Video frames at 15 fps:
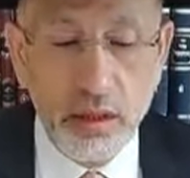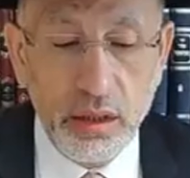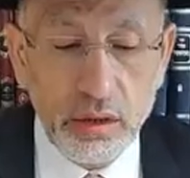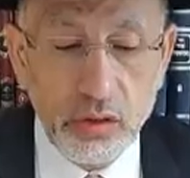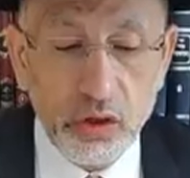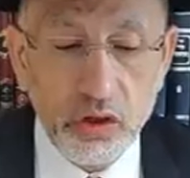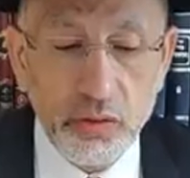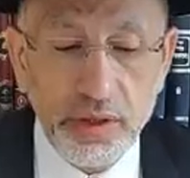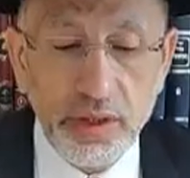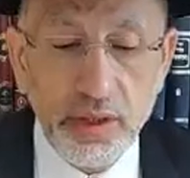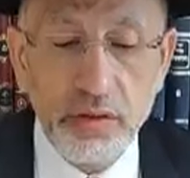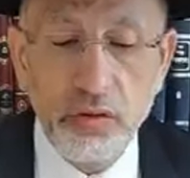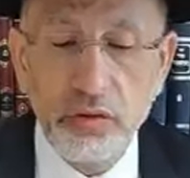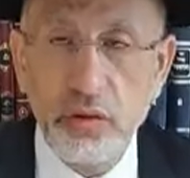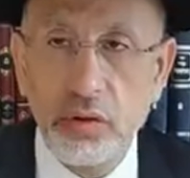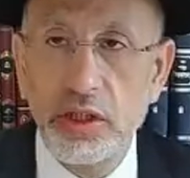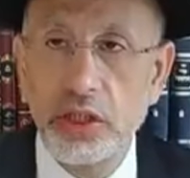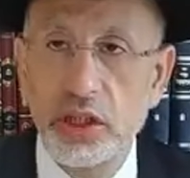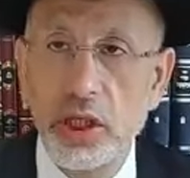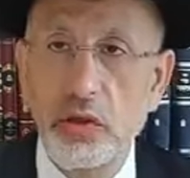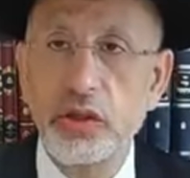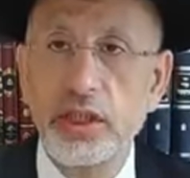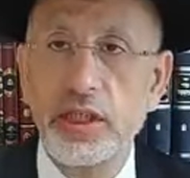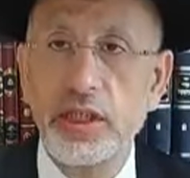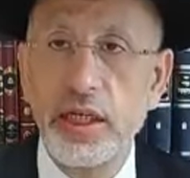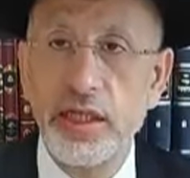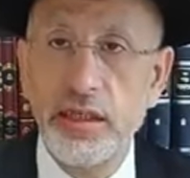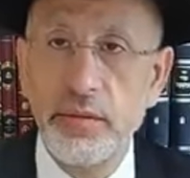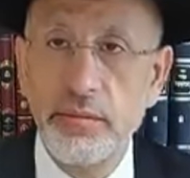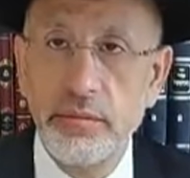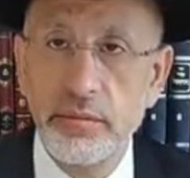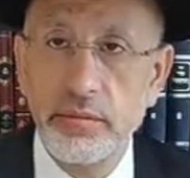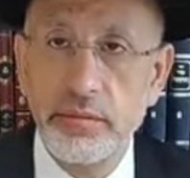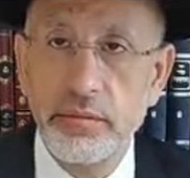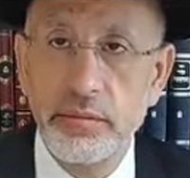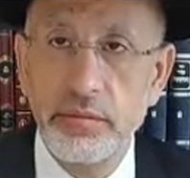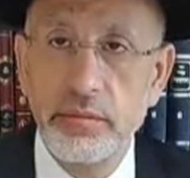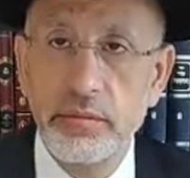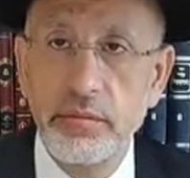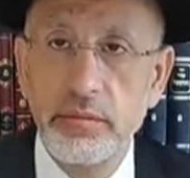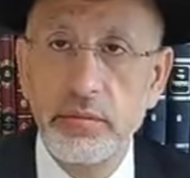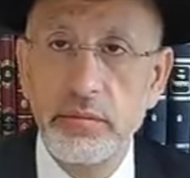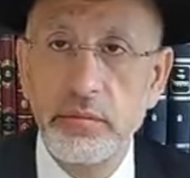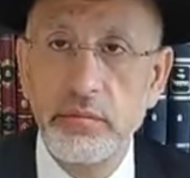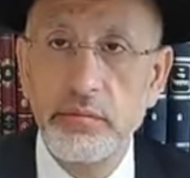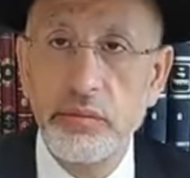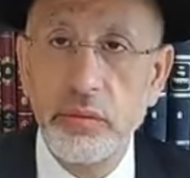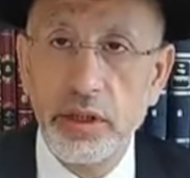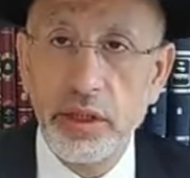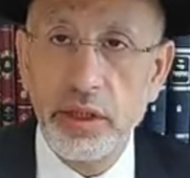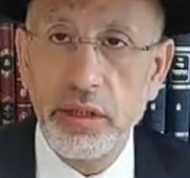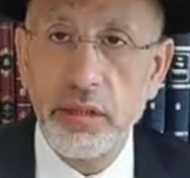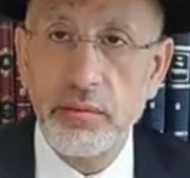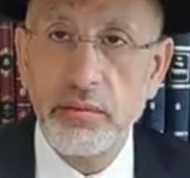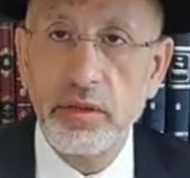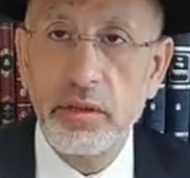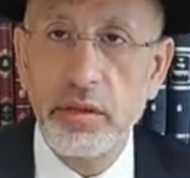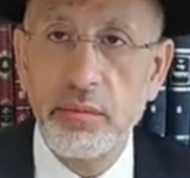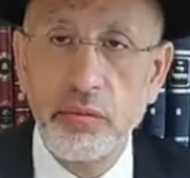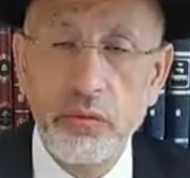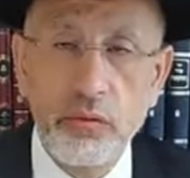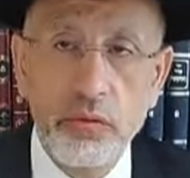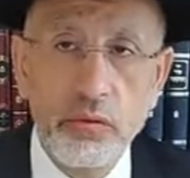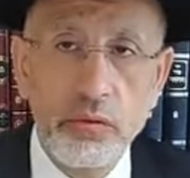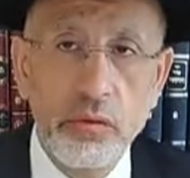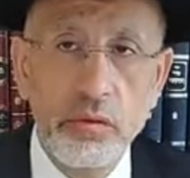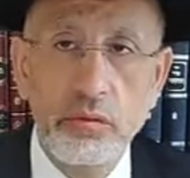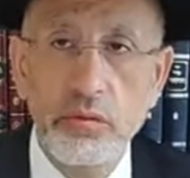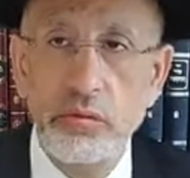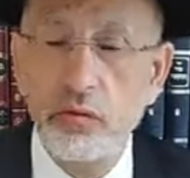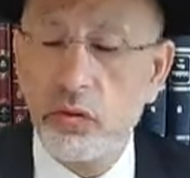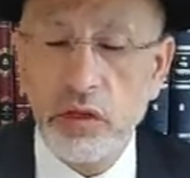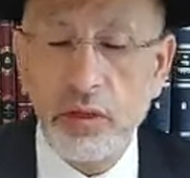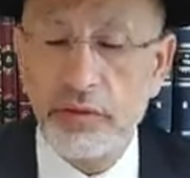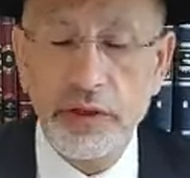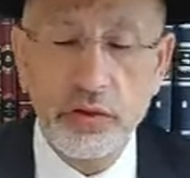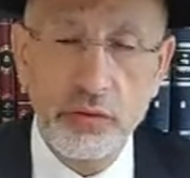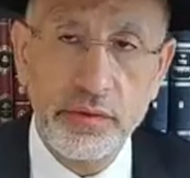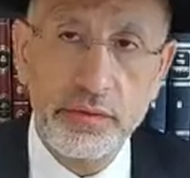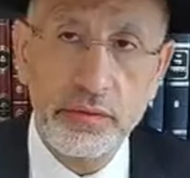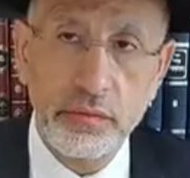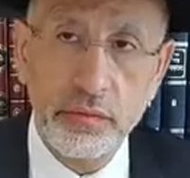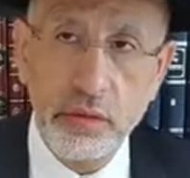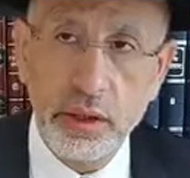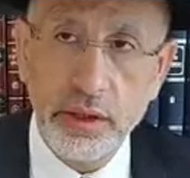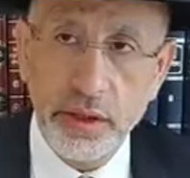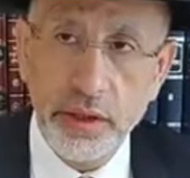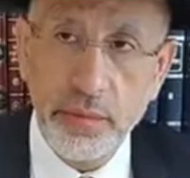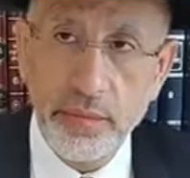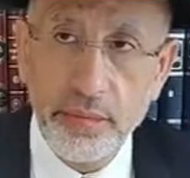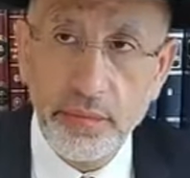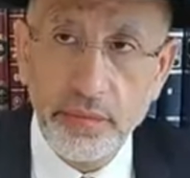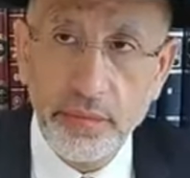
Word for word: et que je mettais dedans les chaloches régalim, pourim, qui pour toutes les fêtes juives de l'année,